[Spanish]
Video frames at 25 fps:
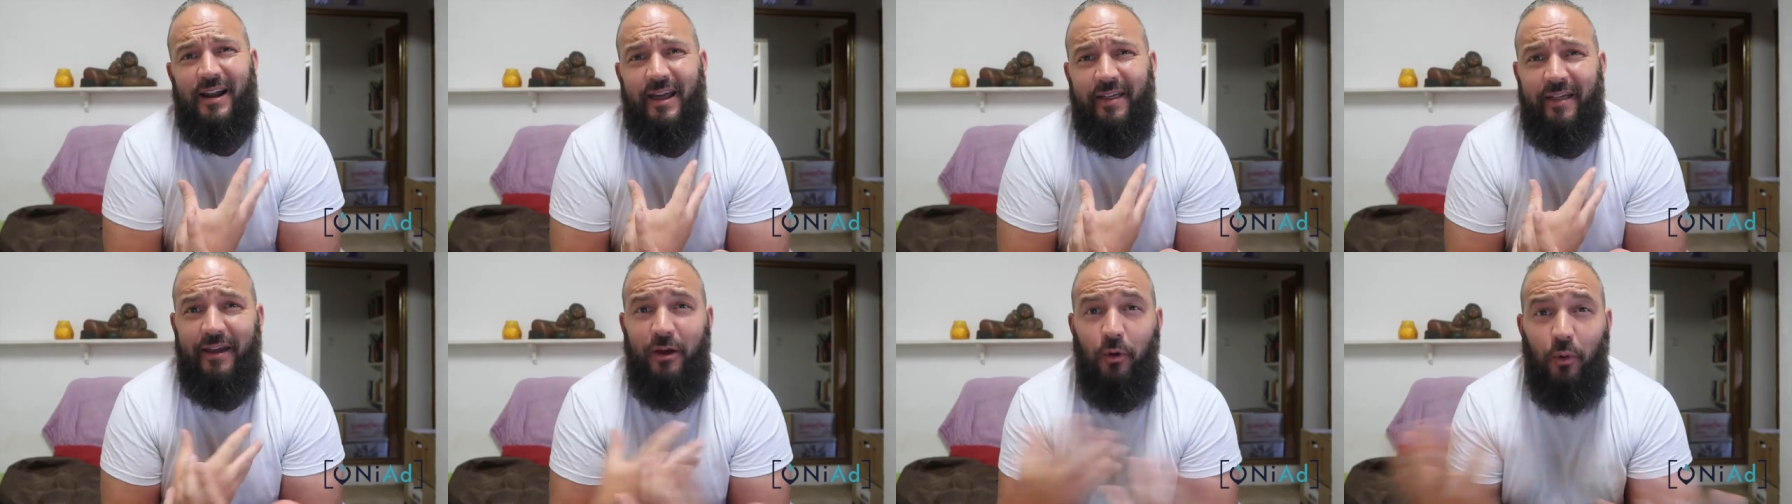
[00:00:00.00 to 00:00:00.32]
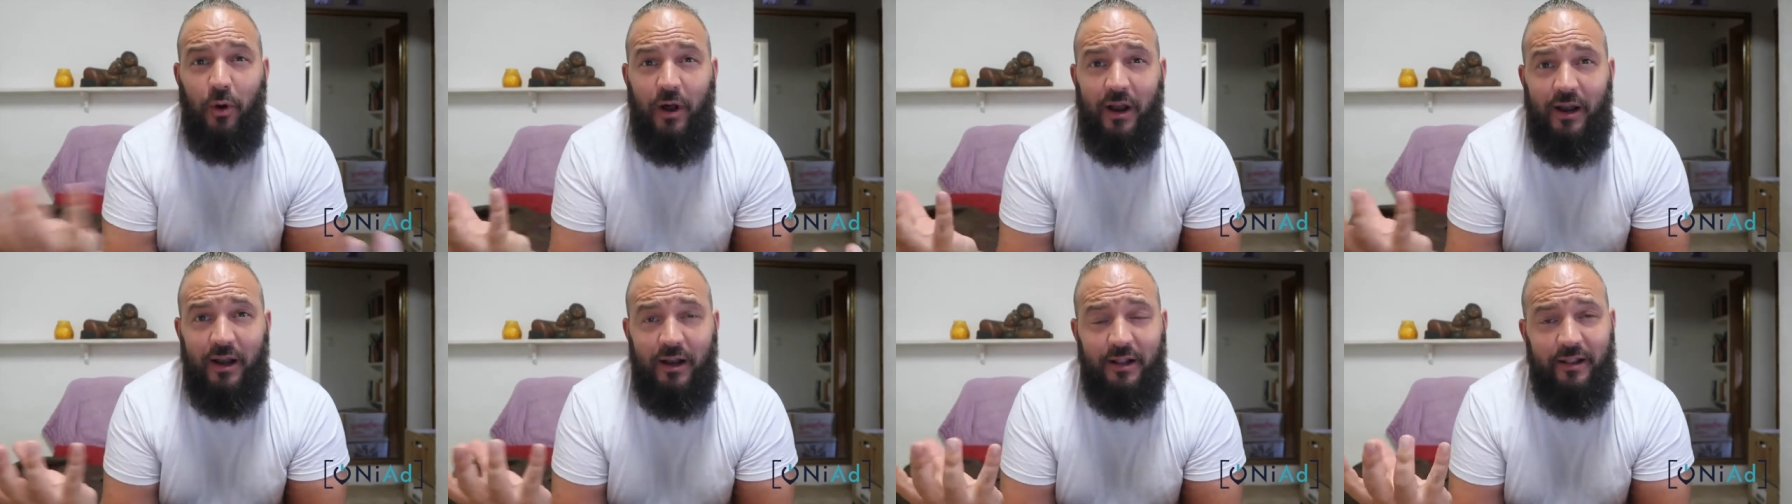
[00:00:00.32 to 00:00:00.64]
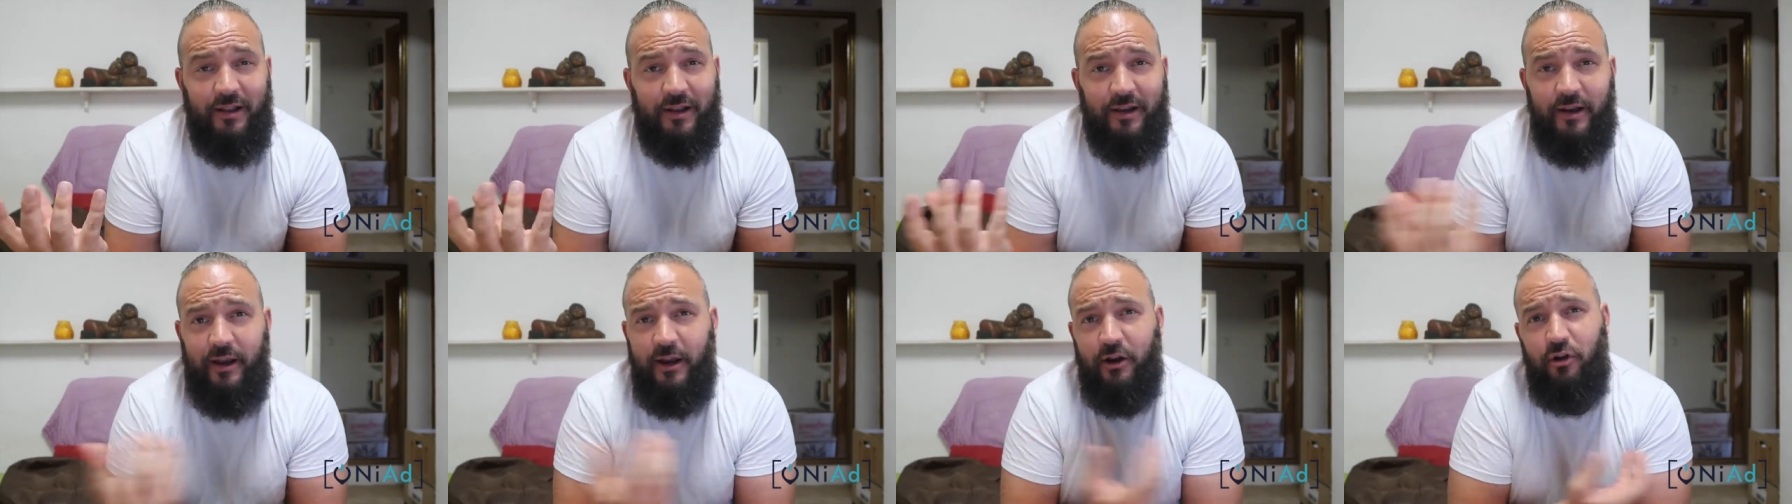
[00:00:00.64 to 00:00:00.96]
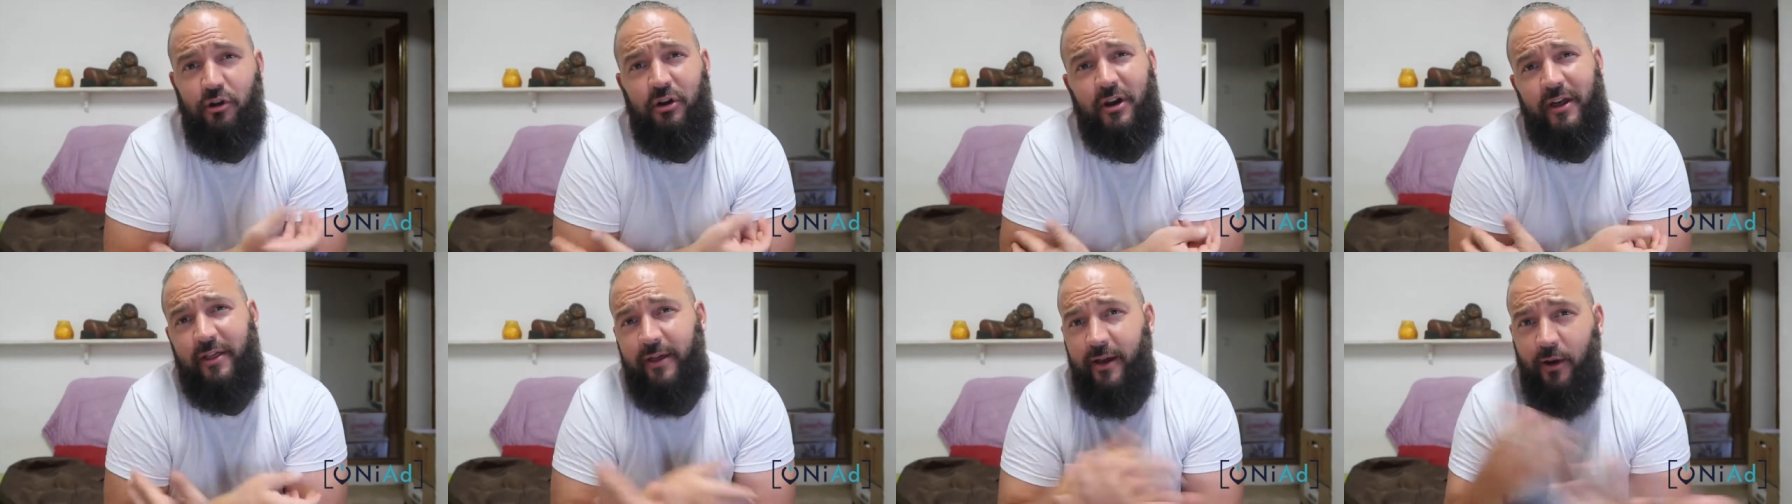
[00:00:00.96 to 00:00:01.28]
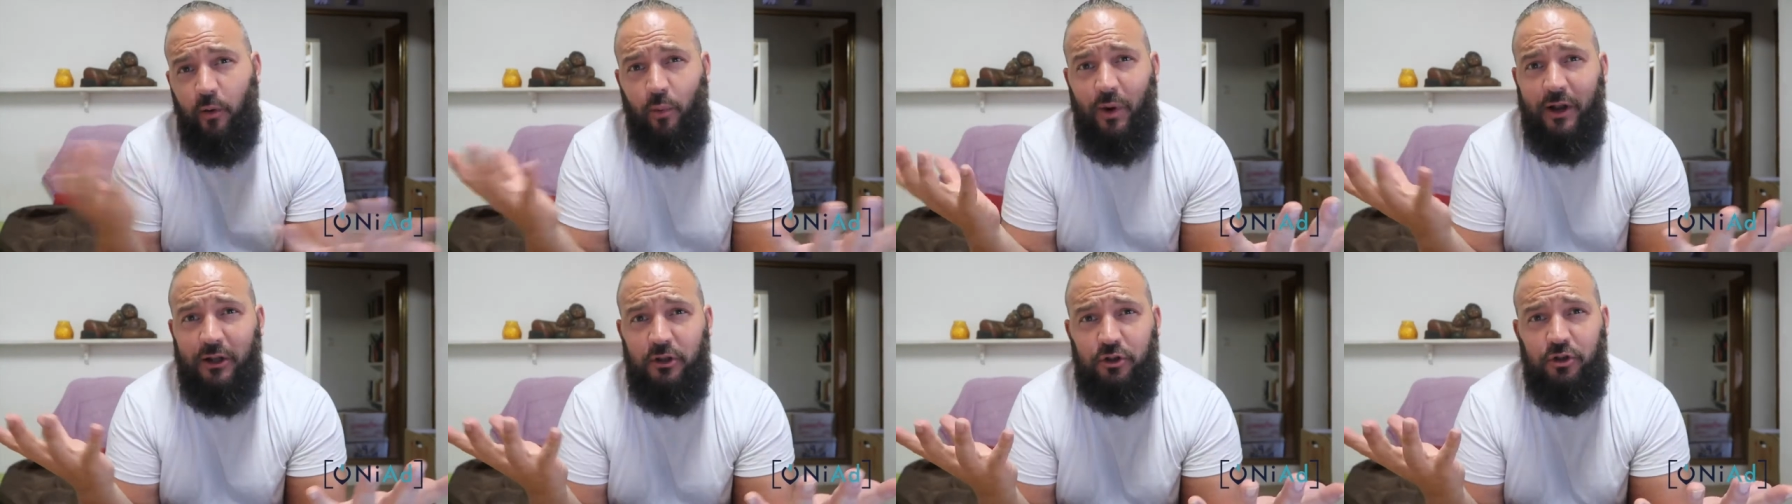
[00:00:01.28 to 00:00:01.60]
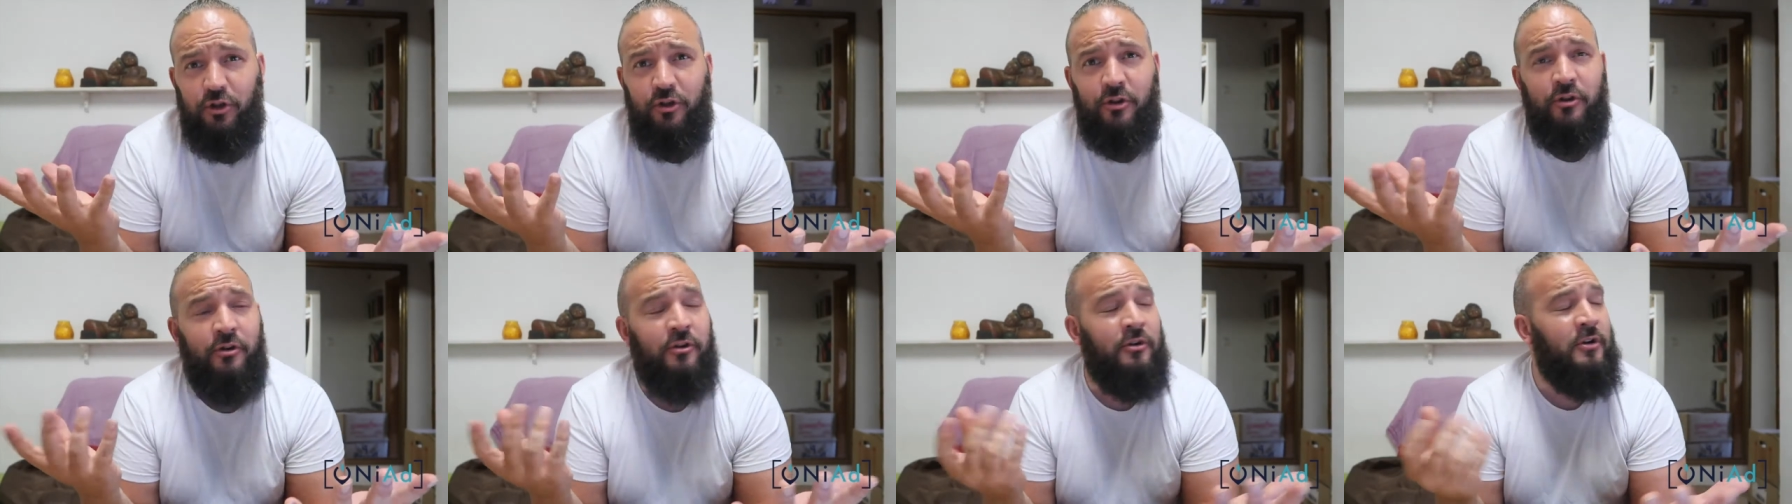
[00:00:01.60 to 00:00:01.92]
le da igual el dinero y le da igual
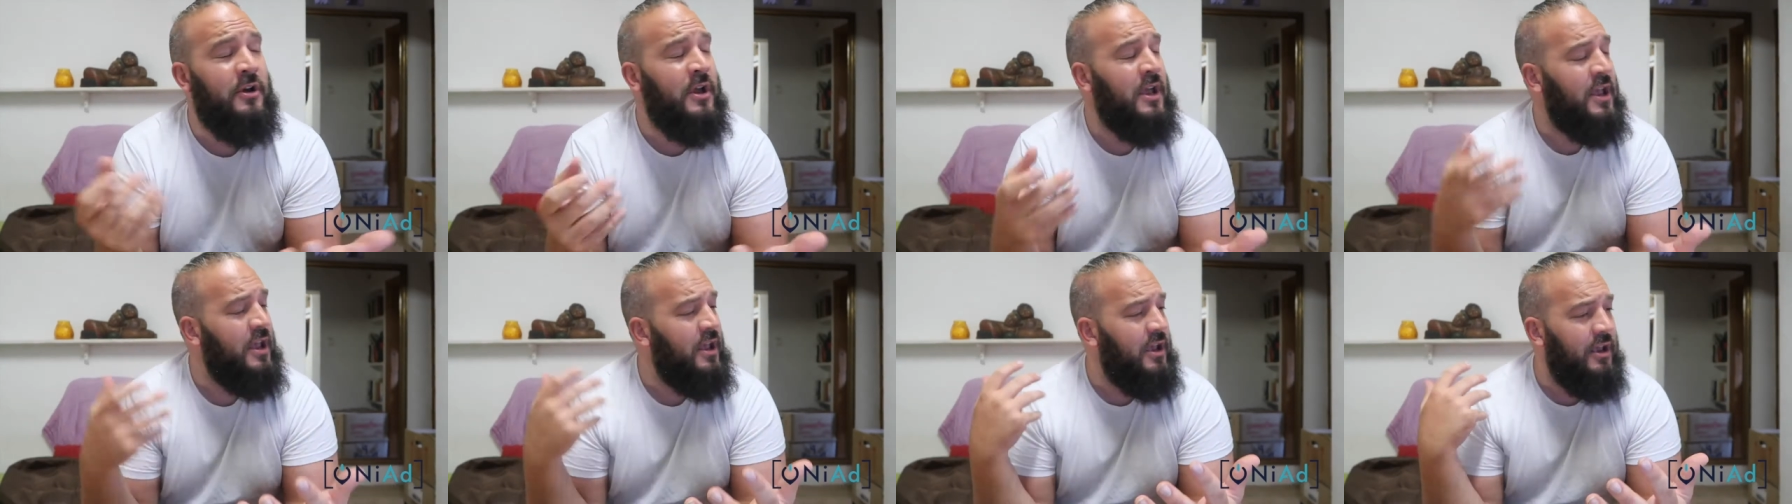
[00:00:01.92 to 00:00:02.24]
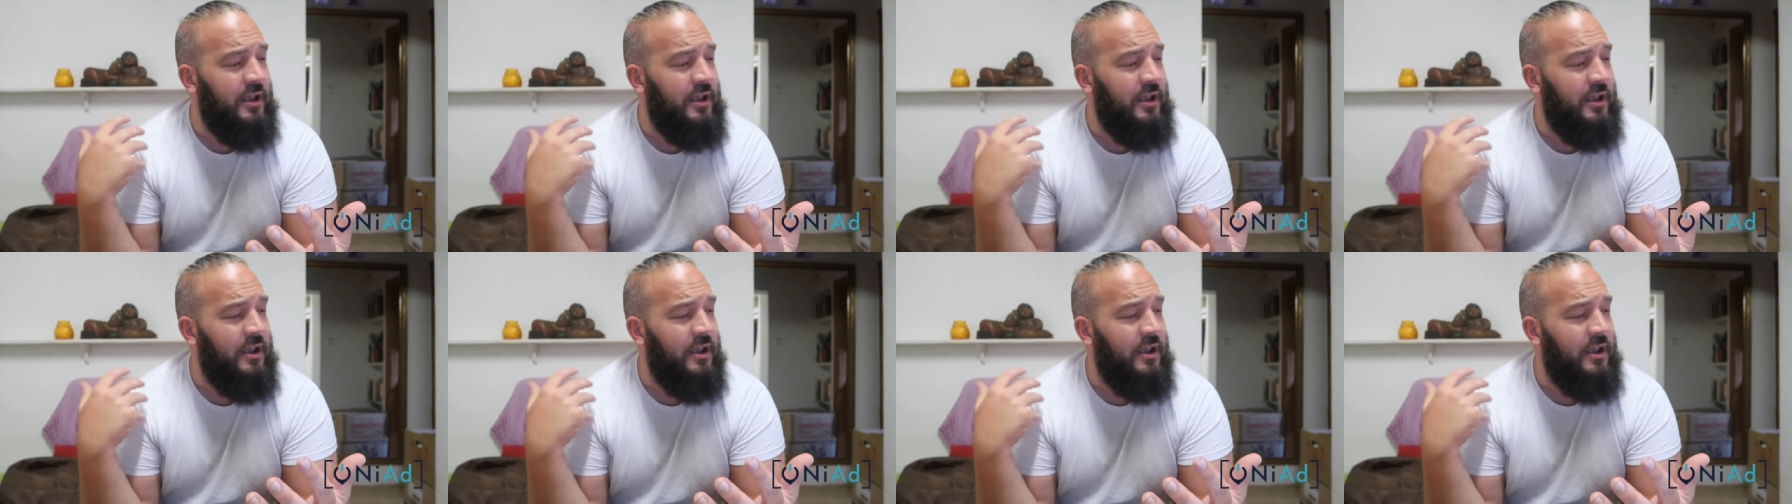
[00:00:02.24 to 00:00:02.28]
todo